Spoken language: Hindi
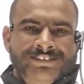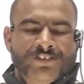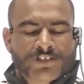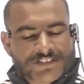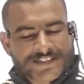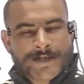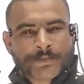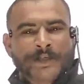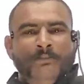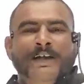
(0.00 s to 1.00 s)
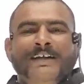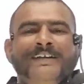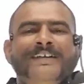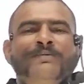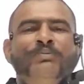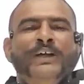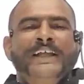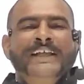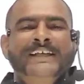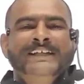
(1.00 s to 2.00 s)
और कितने आपके नंबर
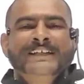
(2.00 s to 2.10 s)
बढ़ेंगे